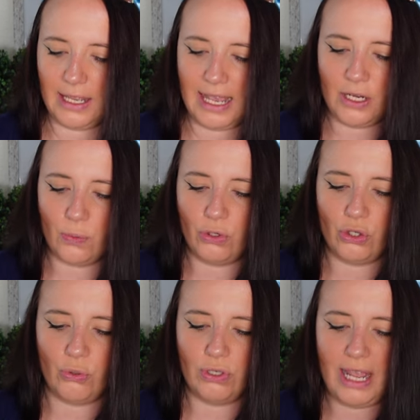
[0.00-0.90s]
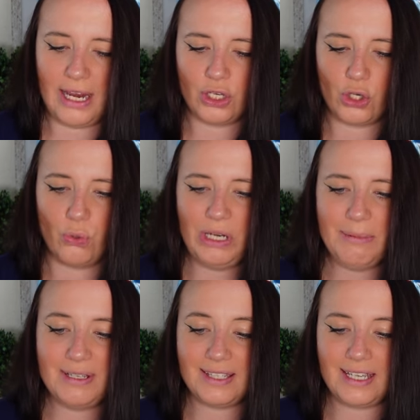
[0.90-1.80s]
Handwash und Handcream
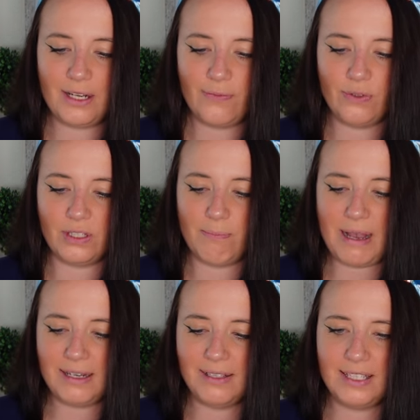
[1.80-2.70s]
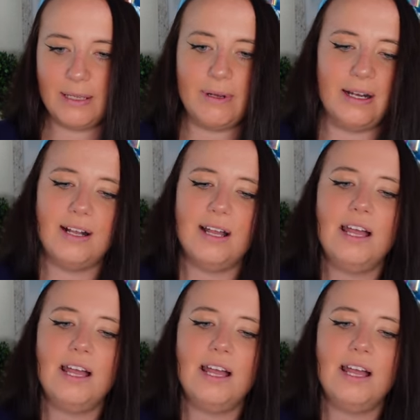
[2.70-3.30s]
Set fürs Badezimmer,